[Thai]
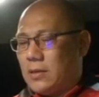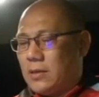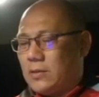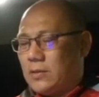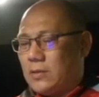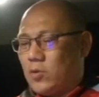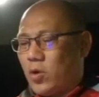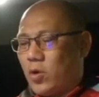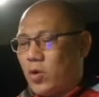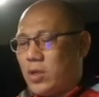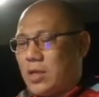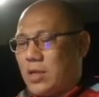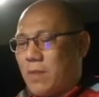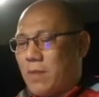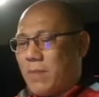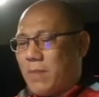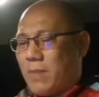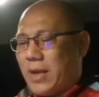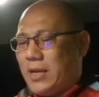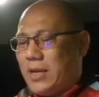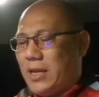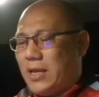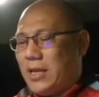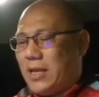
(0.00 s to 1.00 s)
ทนกับ
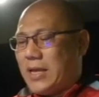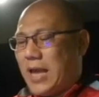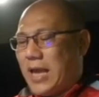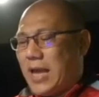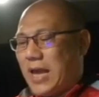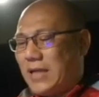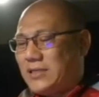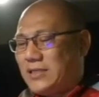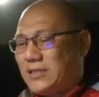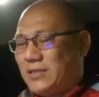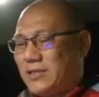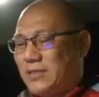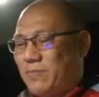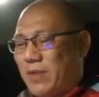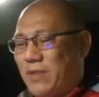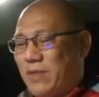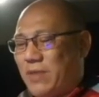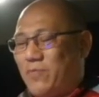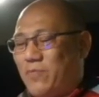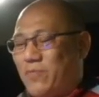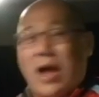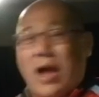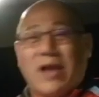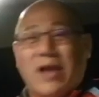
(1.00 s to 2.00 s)
มันอีกแค่สิบเอ็
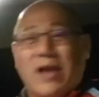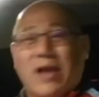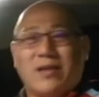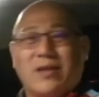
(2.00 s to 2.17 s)
ดวัน